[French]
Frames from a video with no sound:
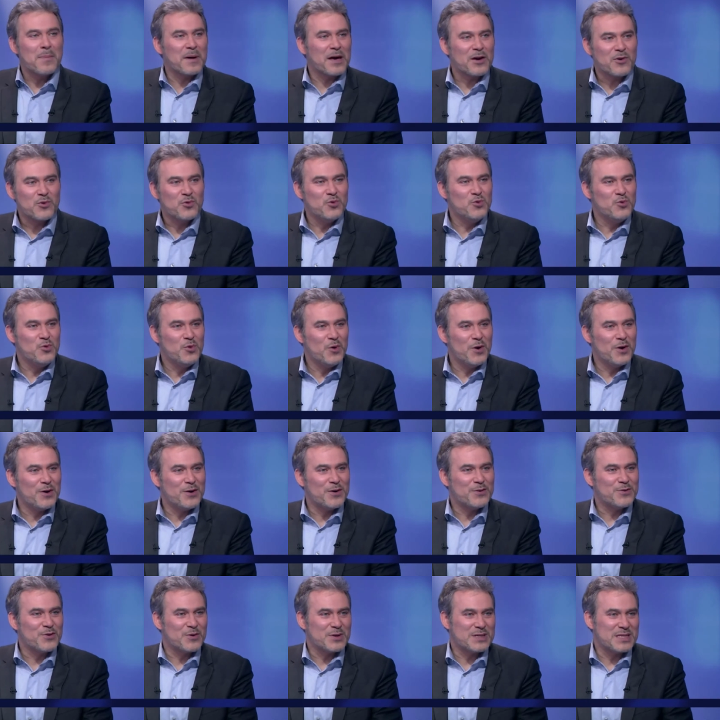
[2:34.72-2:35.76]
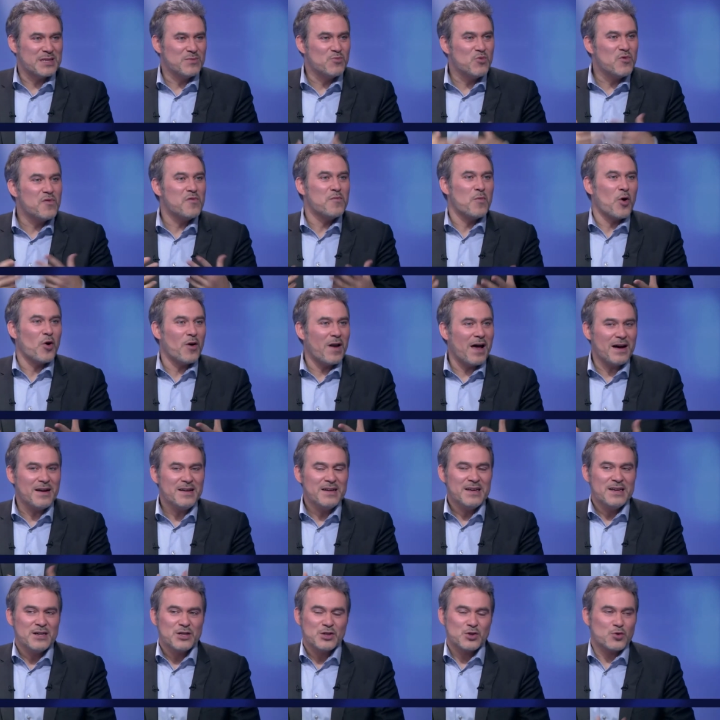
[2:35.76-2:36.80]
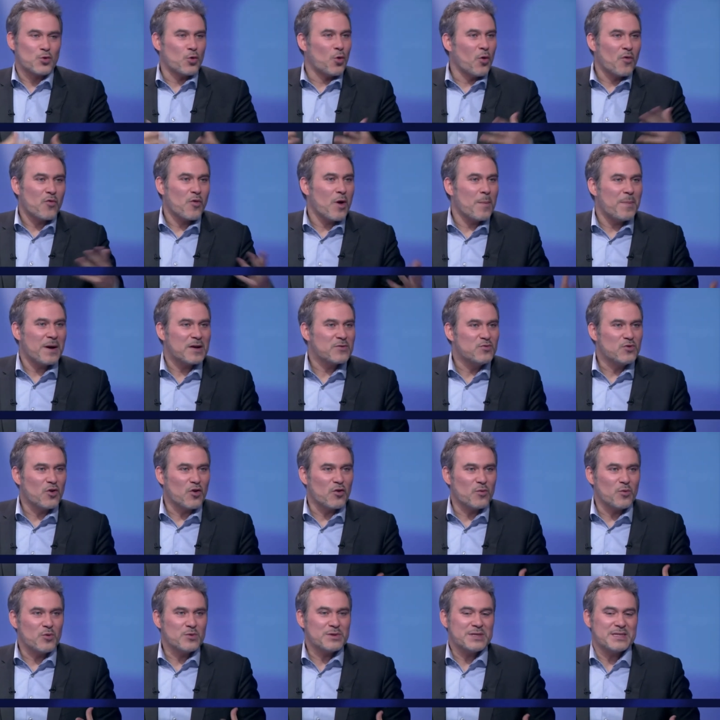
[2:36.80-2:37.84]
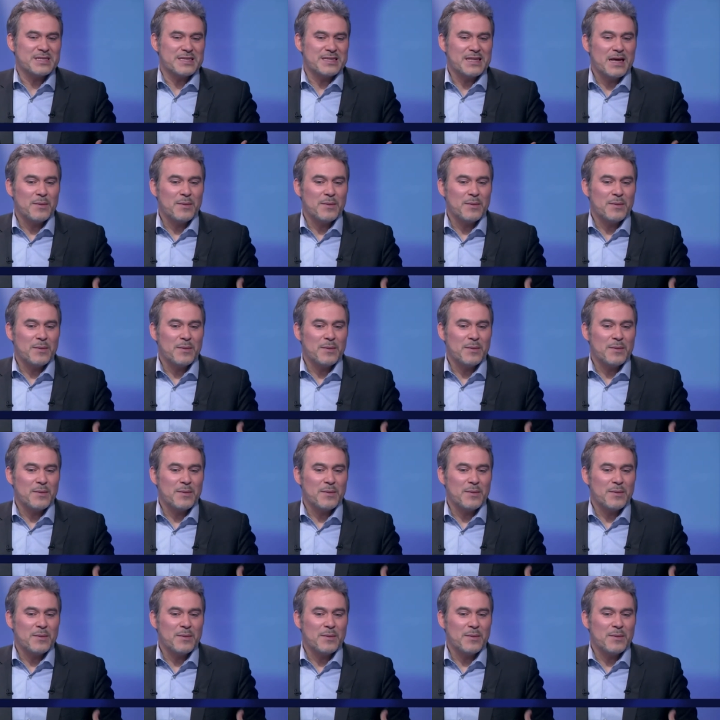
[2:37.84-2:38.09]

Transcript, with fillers: après coup dans ces mouvements-là. Ce que l'on voit partout dans le monde, c'est